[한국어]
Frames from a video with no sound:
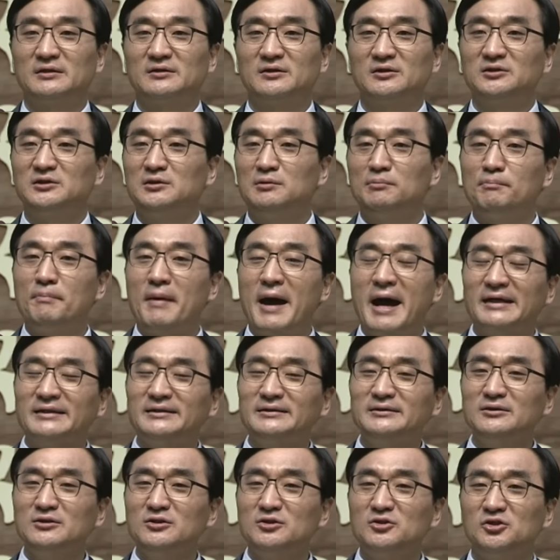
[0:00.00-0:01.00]
그것은
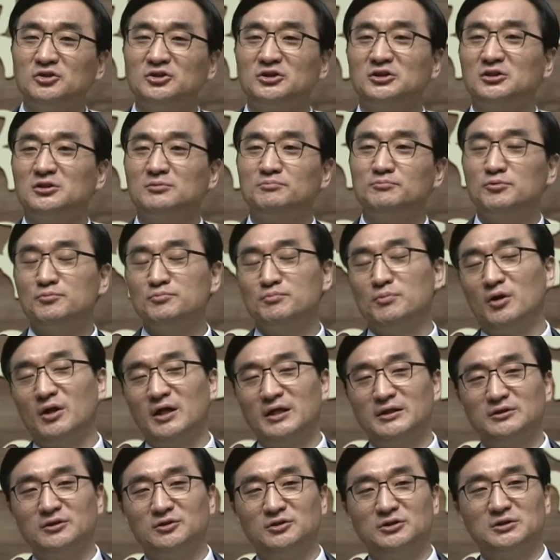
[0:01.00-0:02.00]
바른 것을
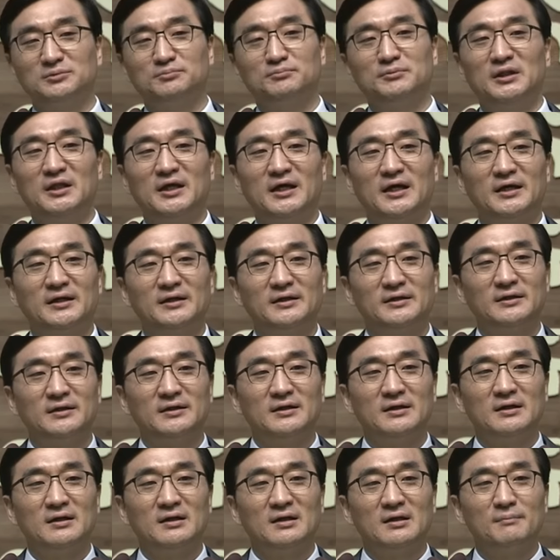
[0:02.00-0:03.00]
분별하는 것입니다.
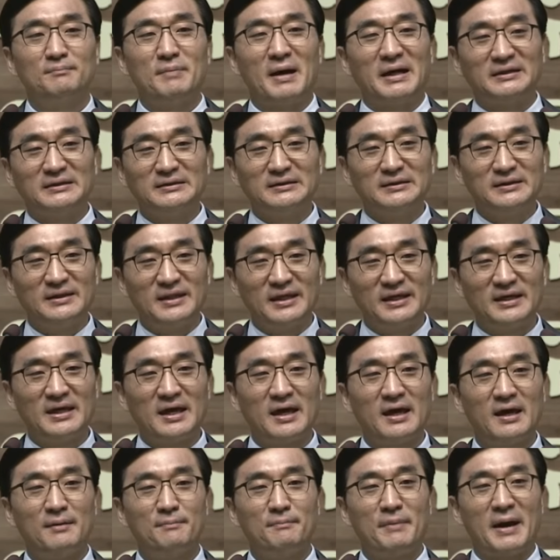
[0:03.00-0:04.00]
바른
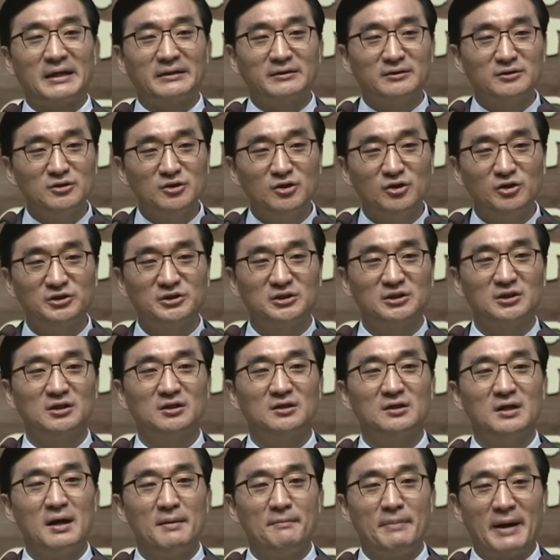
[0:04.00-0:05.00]
때에 바른
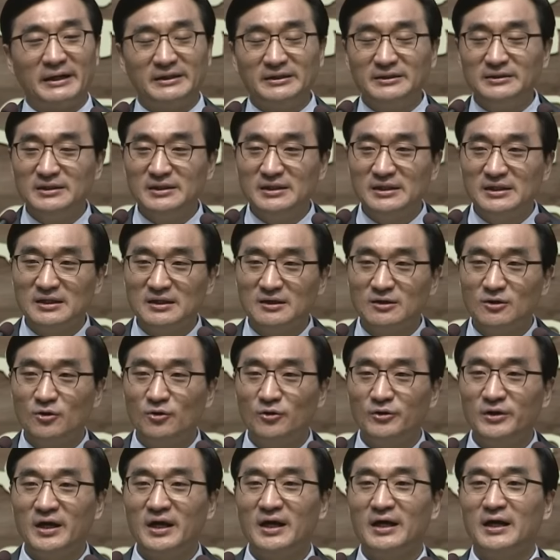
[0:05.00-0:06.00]
것을 바른
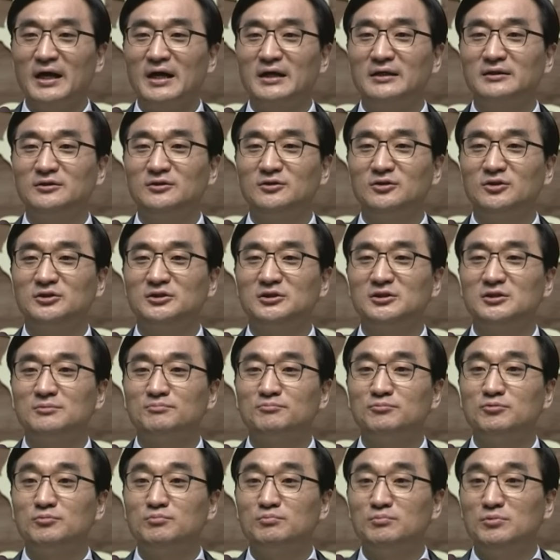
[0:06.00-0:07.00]
길로 행하는 것을
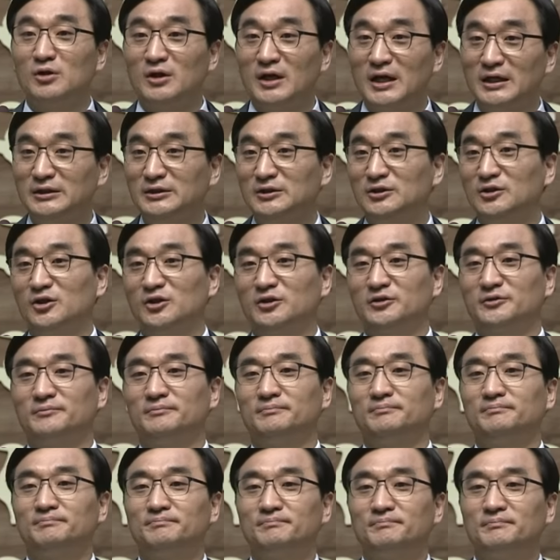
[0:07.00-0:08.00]
분별하는 것
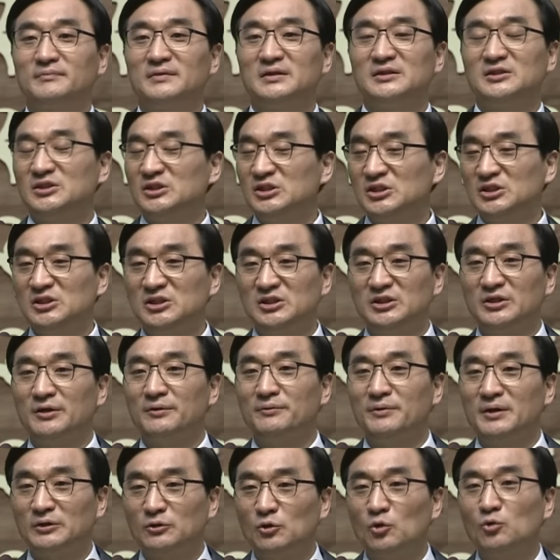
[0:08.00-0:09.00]
그것이
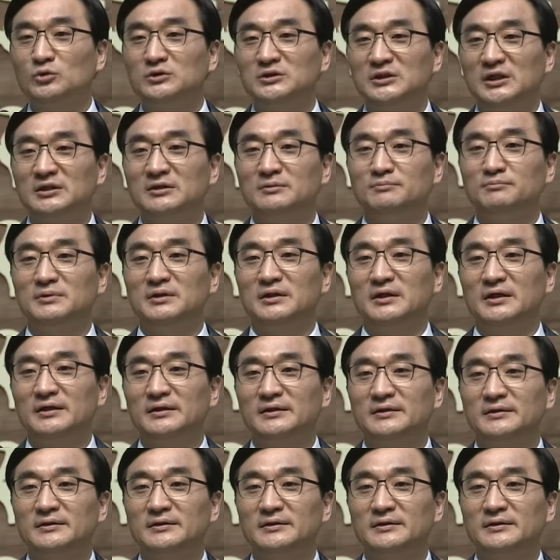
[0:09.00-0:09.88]
지혜와 통찰입니다.